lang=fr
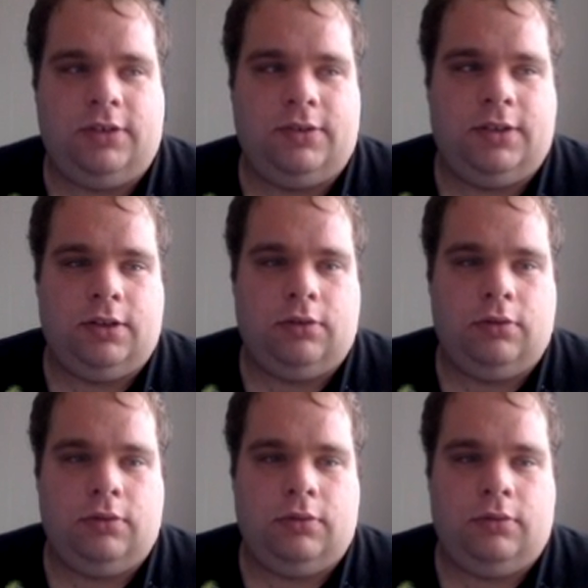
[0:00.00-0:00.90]
c'est
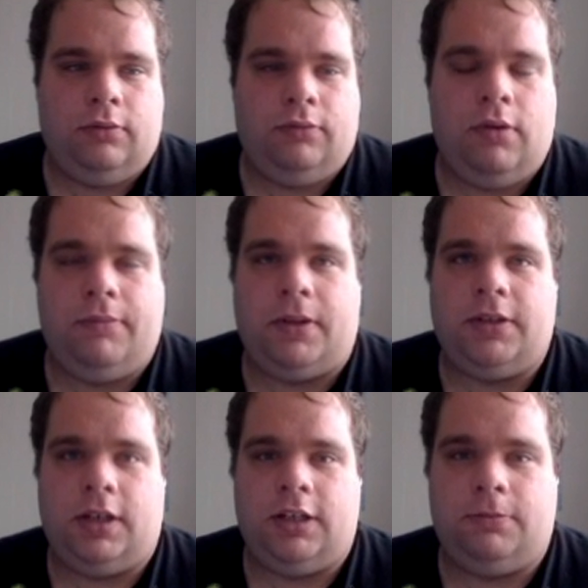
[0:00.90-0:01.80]
que il faut
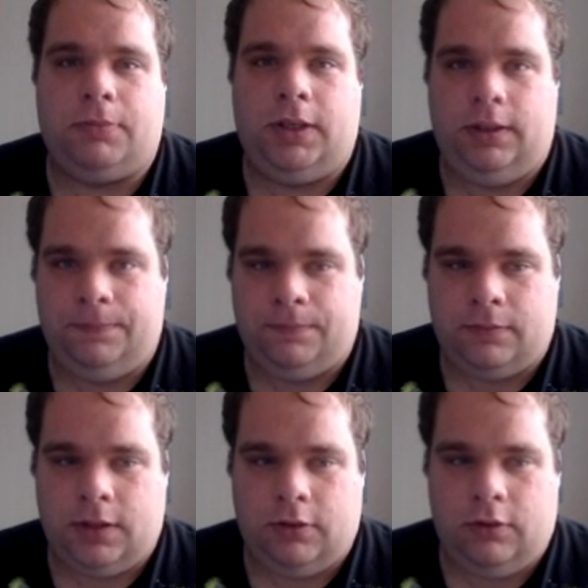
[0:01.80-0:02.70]
partir à l'esprit
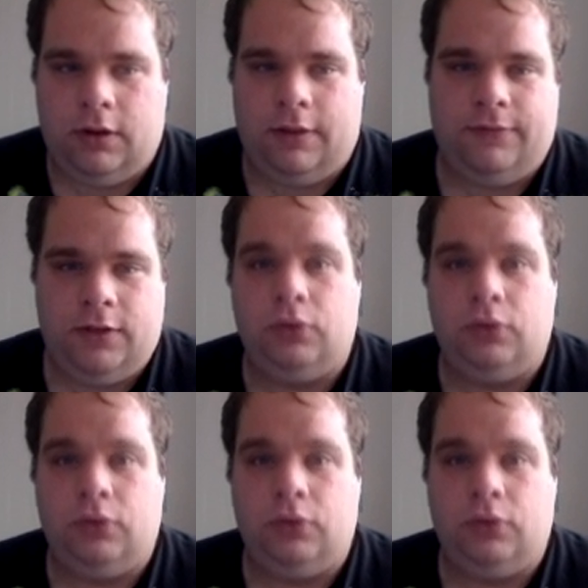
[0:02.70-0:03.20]
que la vidéo